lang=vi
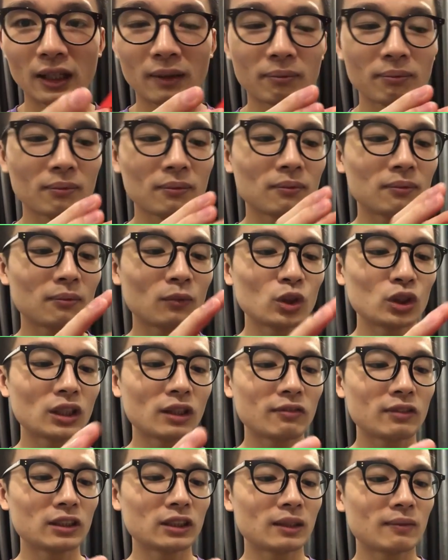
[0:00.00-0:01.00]
làm
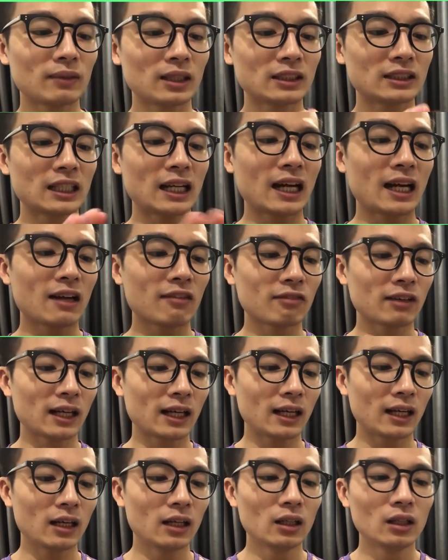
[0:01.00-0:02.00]
100% là da
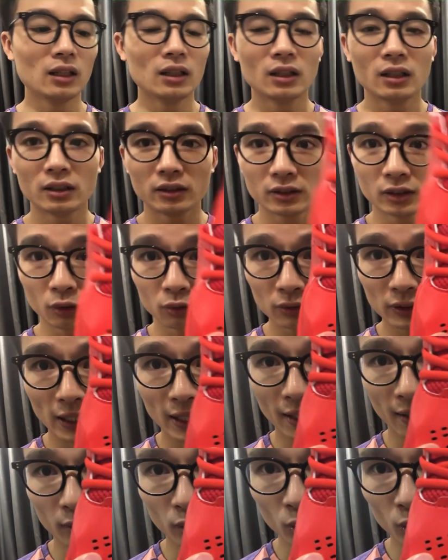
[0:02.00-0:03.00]
và trông
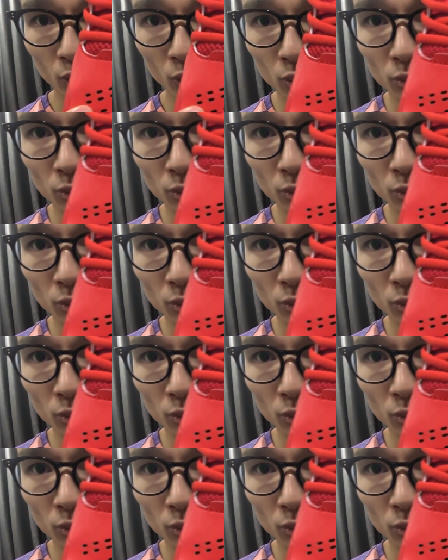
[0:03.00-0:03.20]
da nó